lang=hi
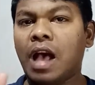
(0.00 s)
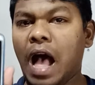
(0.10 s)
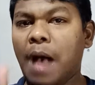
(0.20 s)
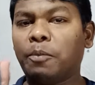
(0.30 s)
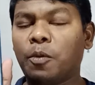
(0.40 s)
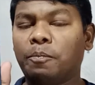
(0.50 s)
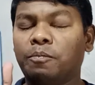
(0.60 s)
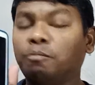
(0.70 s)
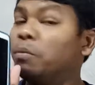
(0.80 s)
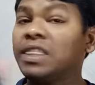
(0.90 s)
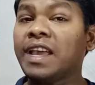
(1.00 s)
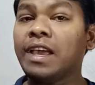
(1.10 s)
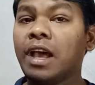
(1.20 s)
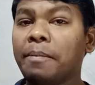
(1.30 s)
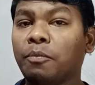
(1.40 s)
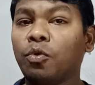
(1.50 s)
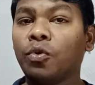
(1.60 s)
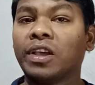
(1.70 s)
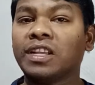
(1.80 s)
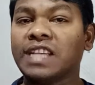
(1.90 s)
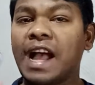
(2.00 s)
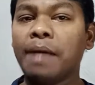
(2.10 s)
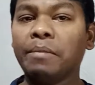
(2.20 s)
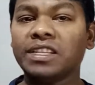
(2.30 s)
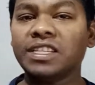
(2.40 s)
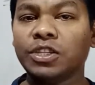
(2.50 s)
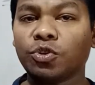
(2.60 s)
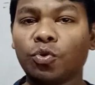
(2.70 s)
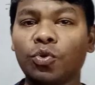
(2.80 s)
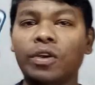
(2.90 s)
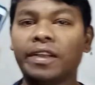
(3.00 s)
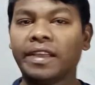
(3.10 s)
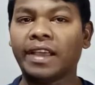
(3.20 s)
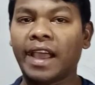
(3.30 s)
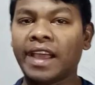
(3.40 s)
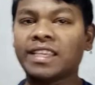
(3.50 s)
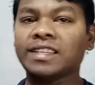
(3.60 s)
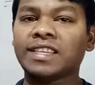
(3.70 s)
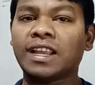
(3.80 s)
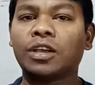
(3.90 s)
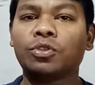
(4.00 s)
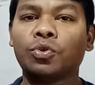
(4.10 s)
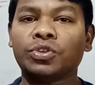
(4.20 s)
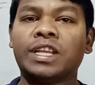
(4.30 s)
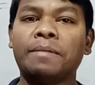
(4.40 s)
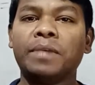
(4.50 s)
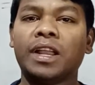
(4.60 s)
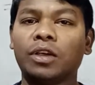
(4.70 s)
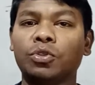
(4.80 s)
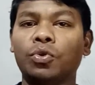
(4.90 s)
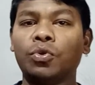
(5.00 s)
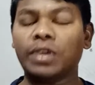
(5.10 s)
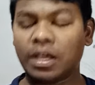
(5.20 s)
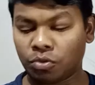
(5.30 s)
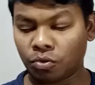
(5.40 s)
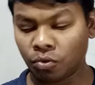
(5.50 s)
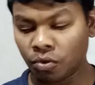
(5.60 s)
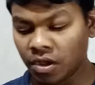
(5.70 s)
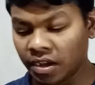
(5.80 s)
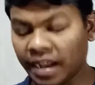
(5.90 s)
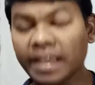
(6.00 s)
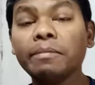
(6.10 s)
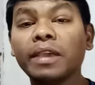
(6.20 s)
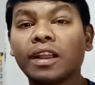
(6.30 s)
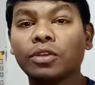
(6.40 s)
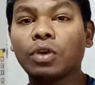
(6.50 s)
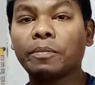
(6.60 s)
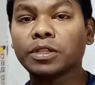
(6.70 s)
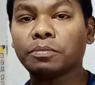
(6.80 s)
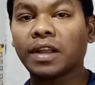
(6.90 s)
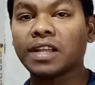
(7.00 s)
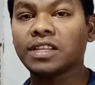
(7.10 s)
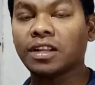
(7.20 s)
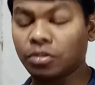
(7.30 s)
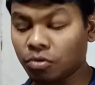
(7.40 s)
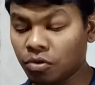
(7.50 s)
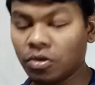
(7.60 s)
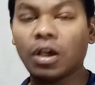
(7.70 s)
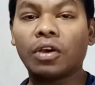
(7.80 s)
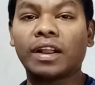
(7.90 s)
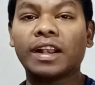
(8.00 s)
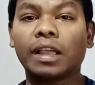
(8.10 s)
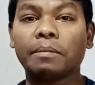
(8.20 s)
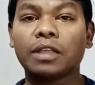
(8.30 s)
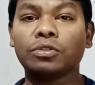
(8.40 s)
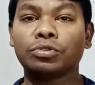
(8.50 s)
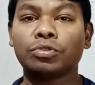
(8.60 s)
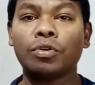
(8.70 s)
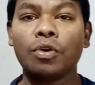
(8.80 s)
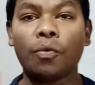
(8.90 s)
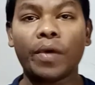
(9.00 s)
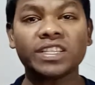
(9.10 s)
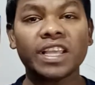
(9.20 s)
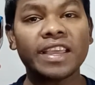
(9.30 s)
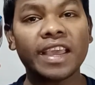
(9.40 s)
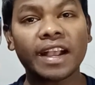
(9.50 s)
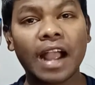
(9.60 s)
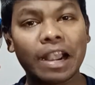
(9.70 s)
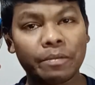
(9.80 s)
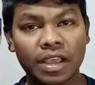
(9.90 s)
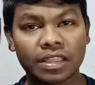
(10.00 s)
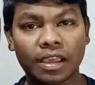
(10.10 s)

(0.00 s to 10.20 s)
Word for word: आपको पता ही है आपको कि जहाँ मर्जी इसको ऐसे रख दो जेब में रख दो या तो कहीं भी रख दो आप इस प्रकार से रख दो और रखने के बाद दोस्तों वैसे ही ये कान में आता